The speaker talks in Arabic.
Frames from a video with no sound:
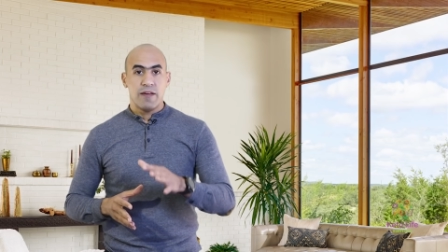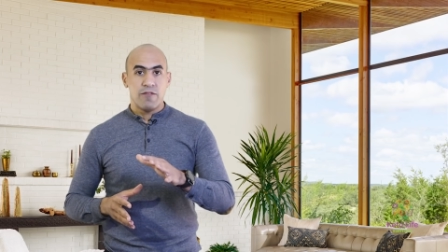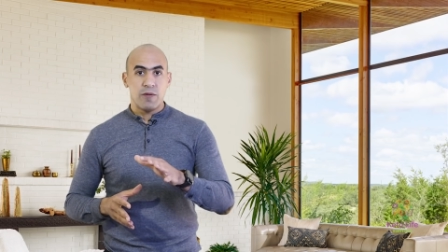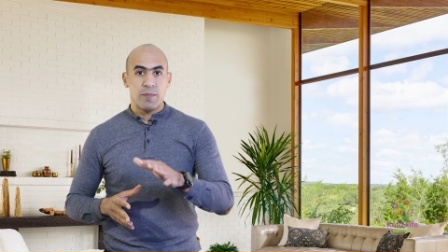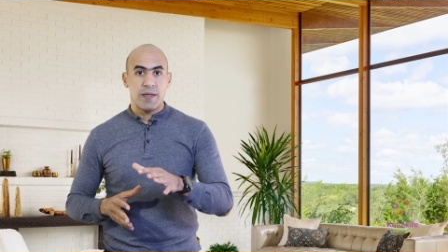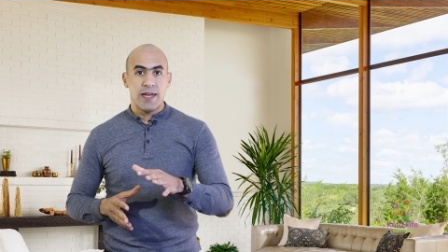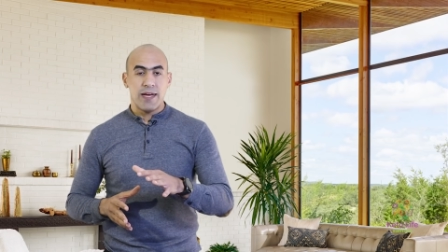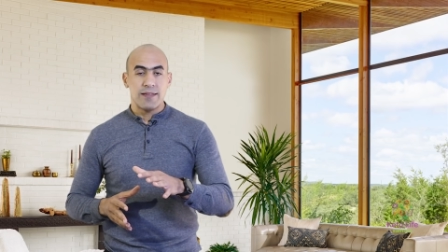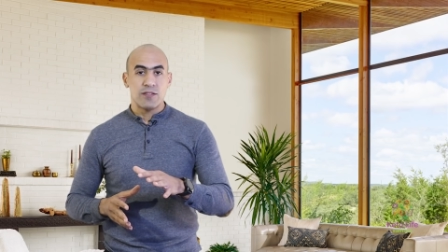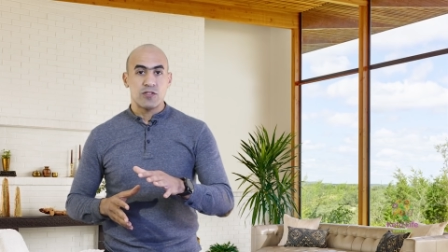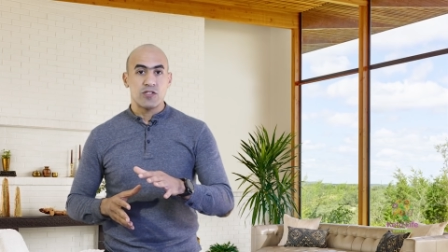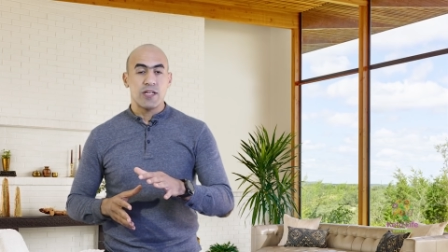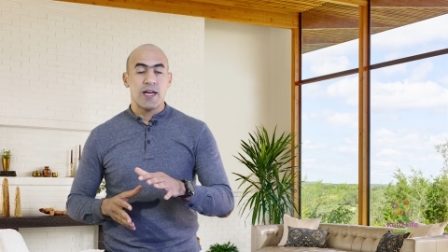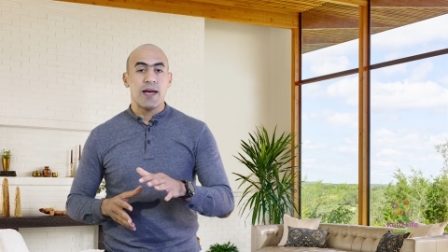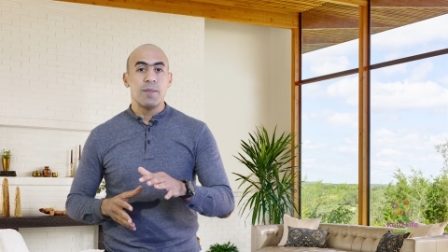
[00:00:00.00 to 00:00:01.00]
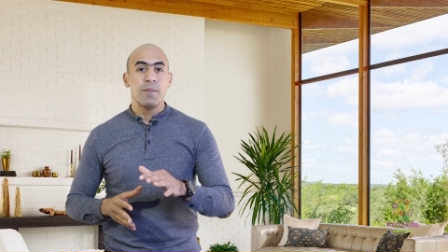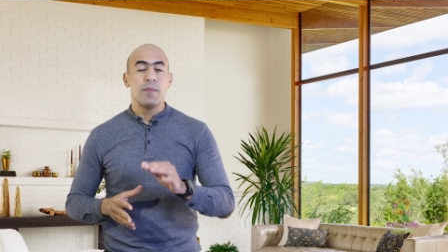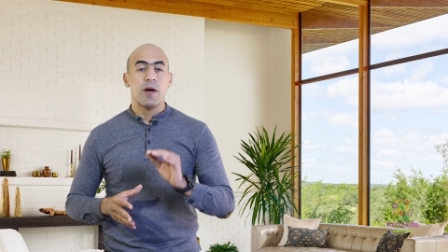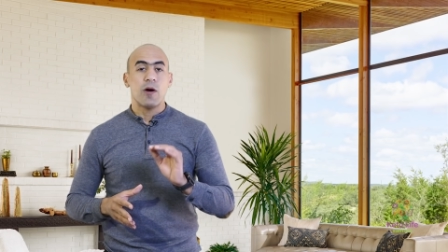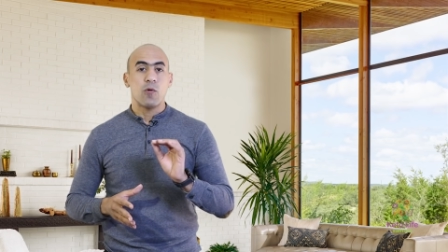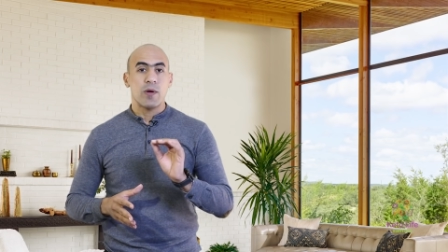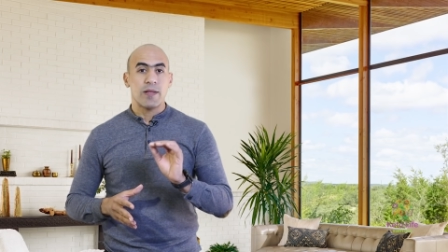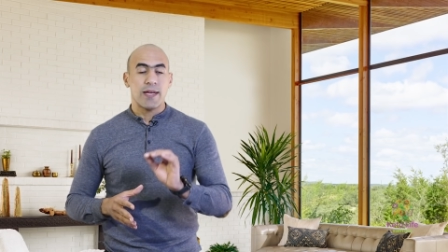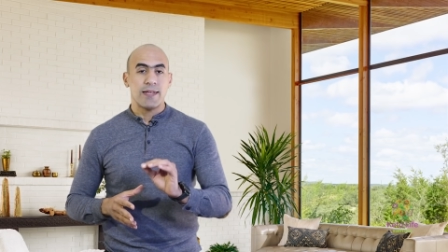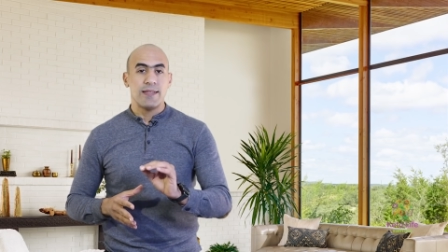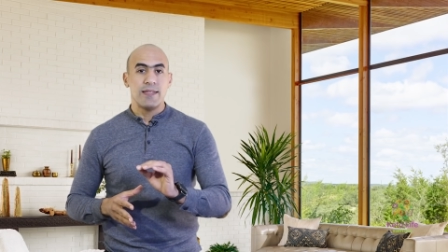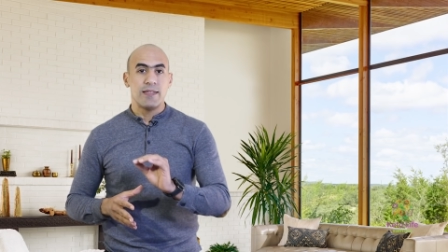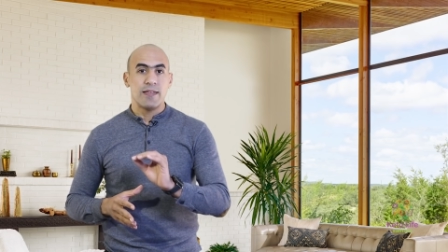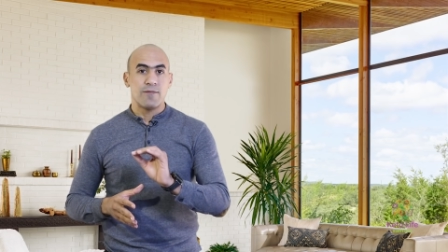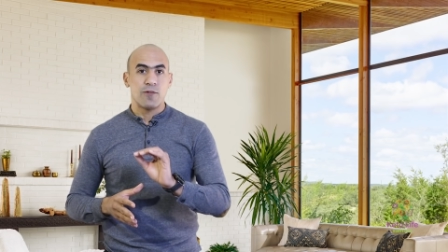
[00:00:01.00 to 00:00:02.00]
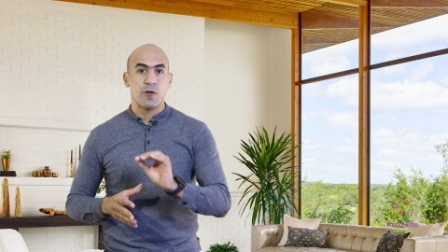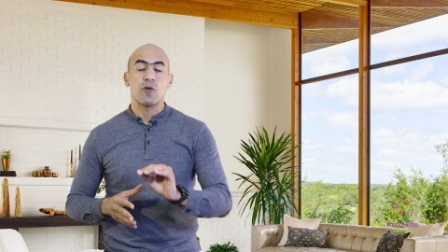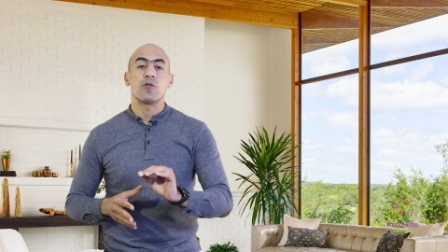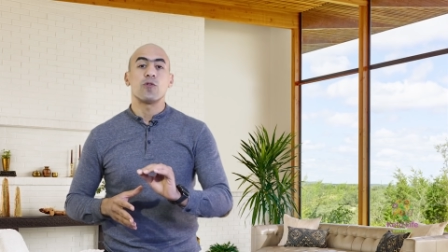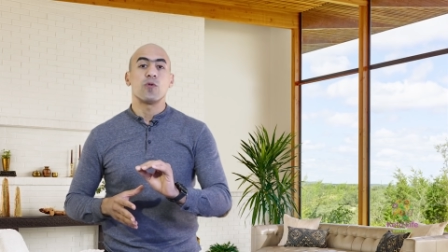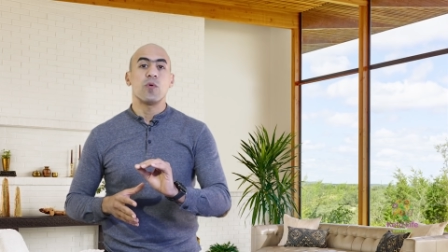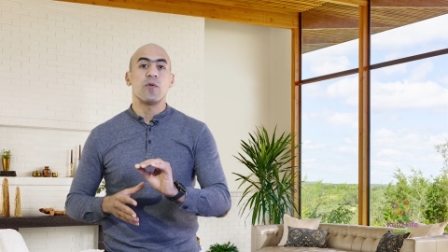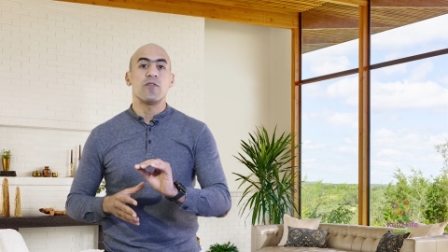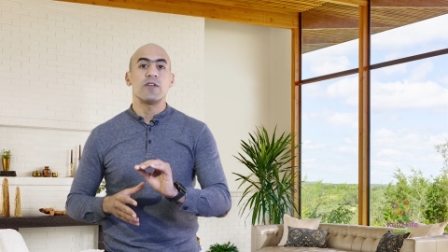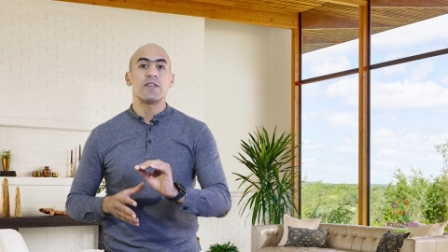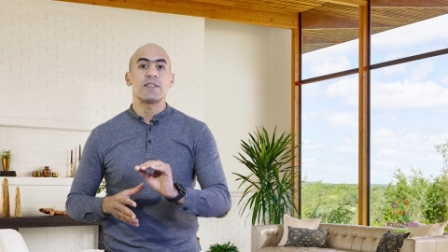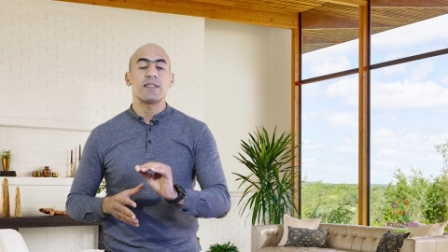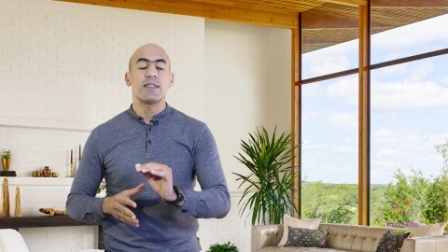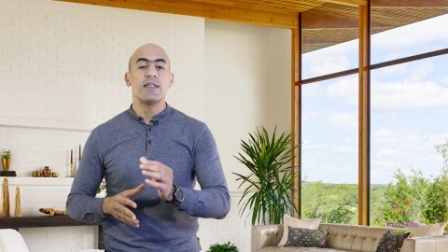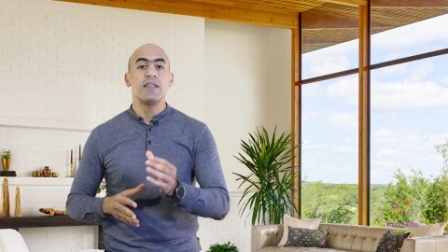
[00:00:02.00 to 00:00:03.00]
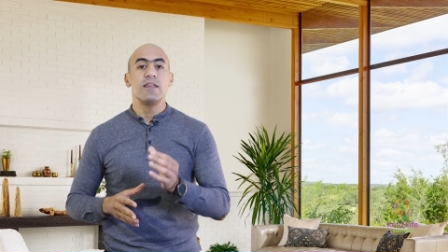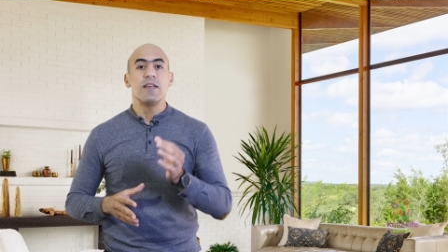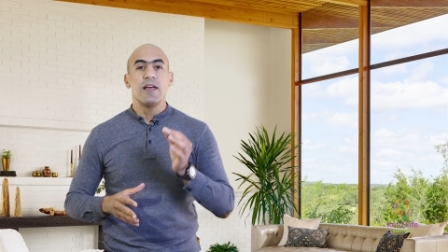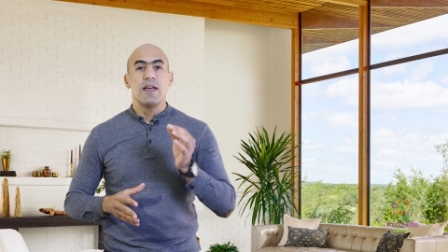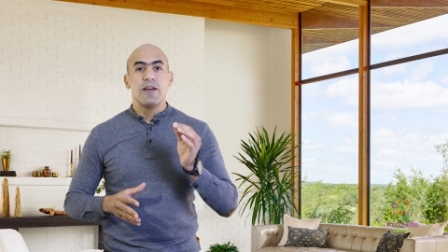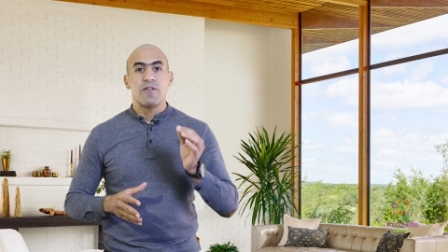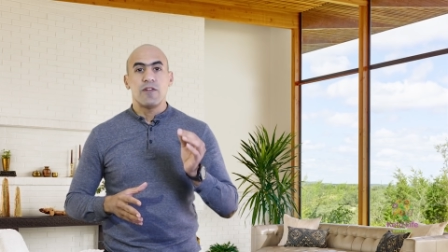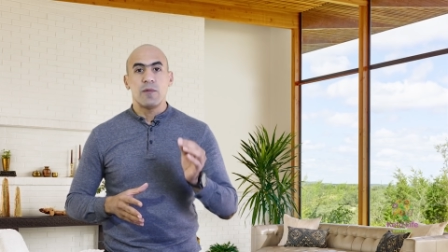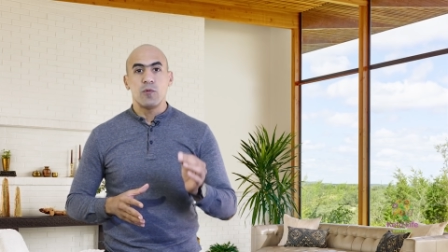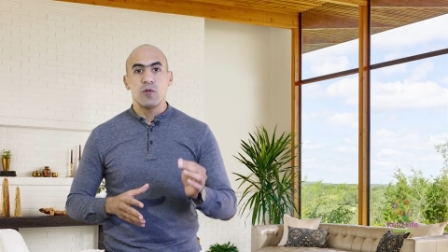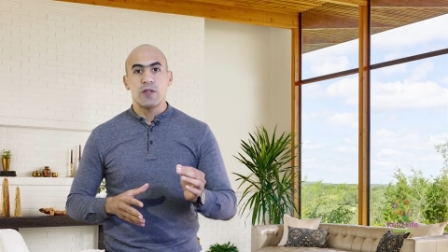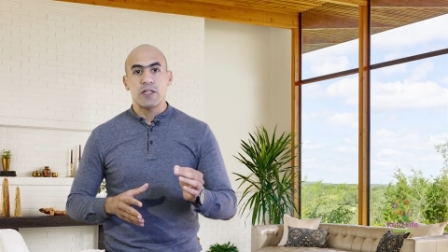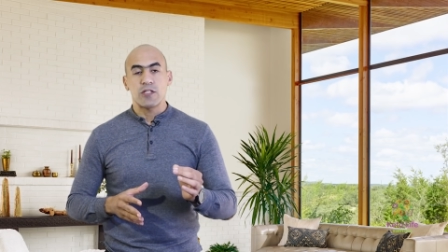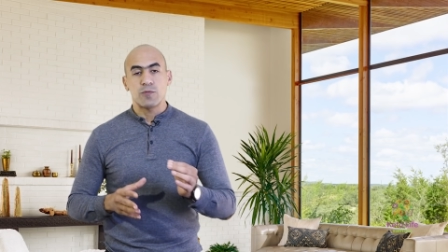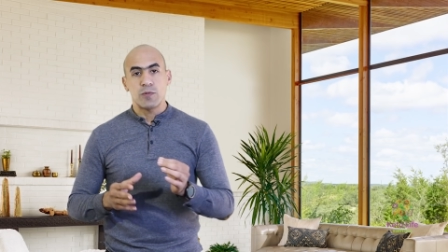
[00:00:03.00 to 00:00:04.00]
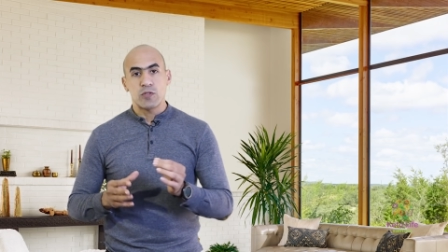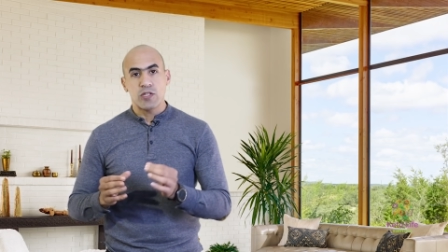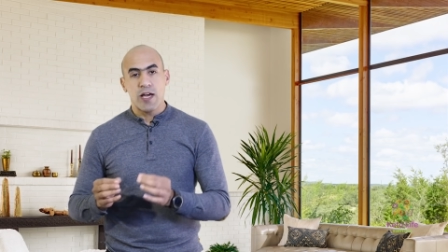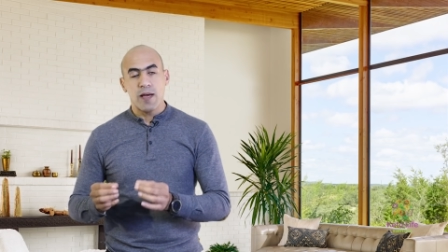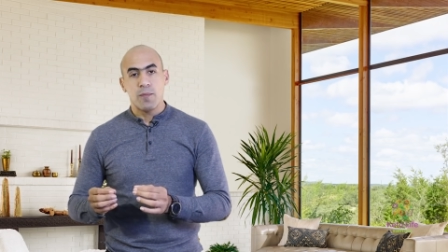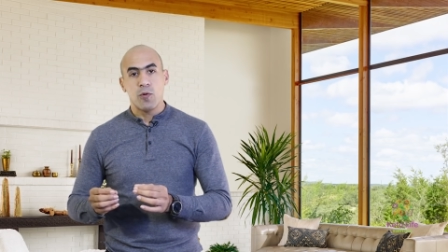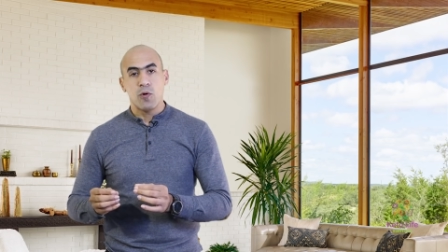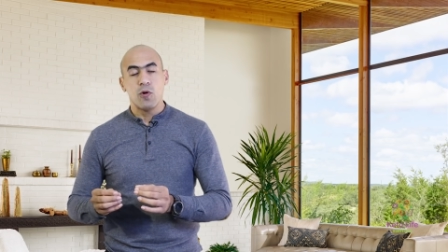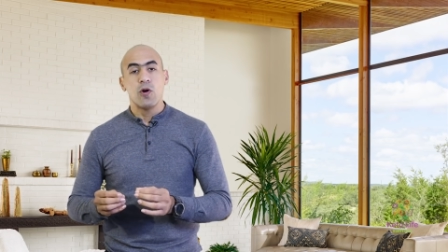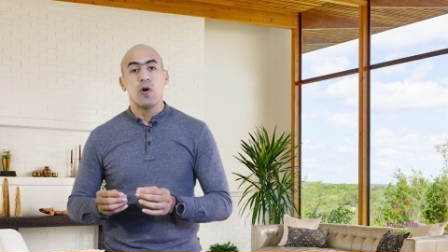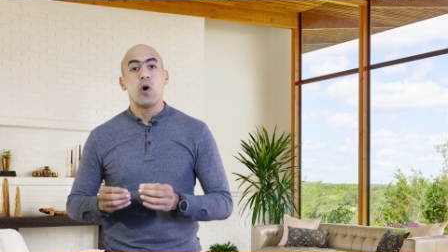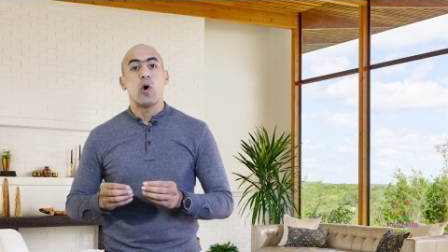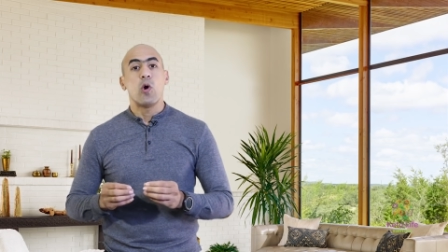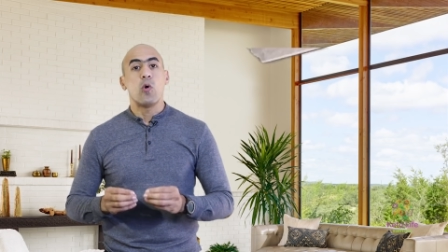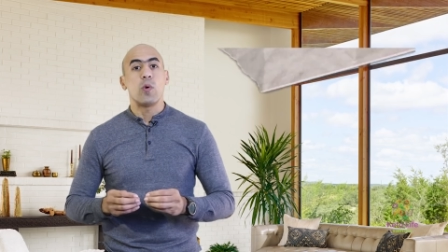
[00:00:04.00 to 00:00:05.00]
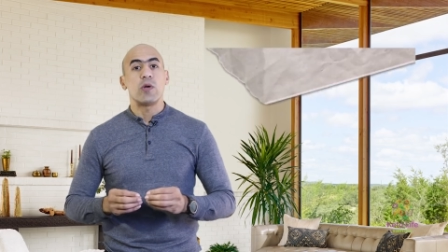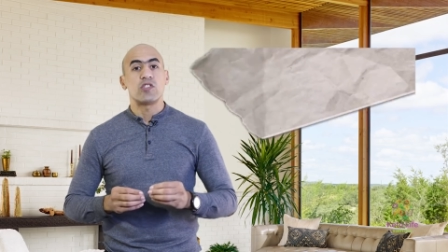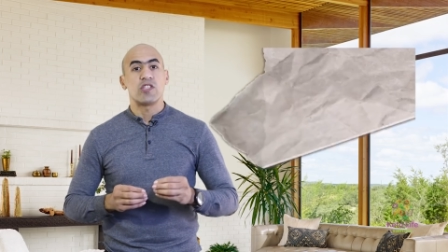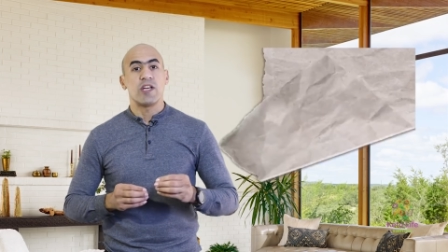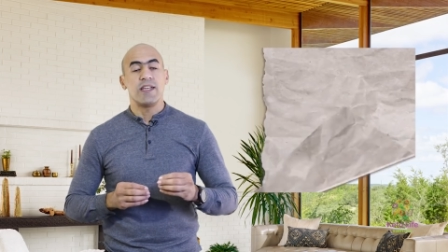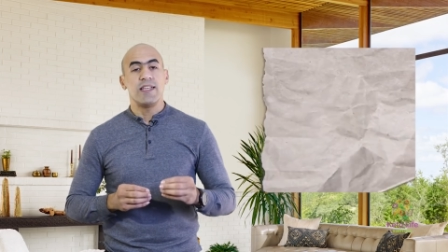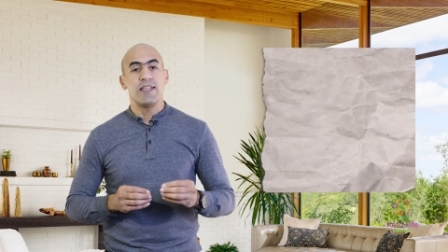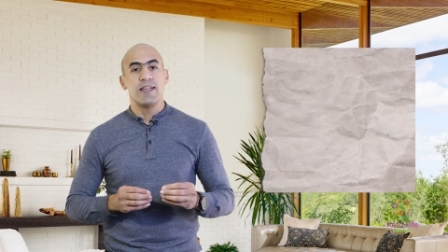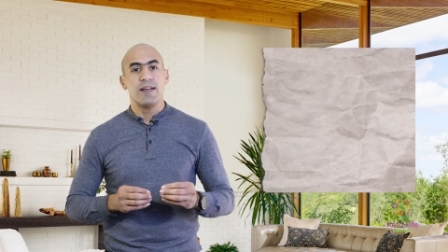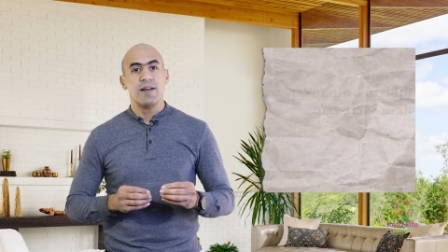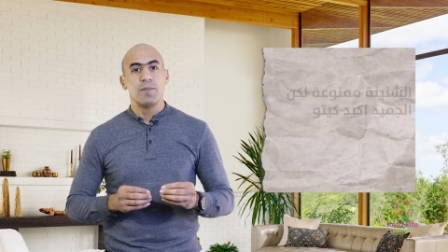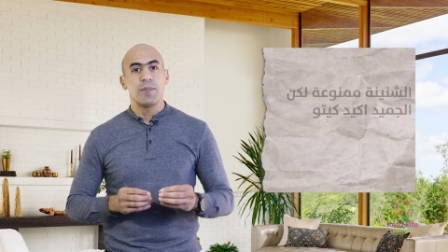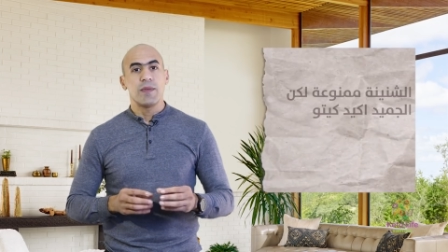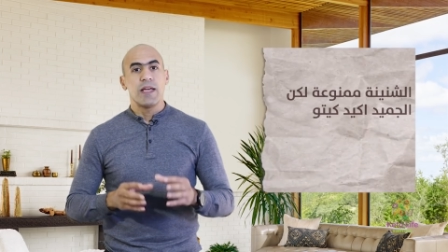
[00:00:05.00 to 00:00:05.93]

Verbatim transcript: في بلاد الشام وتحديدا في الأردن وفلسطين في منتج بشابهه هو الشنينة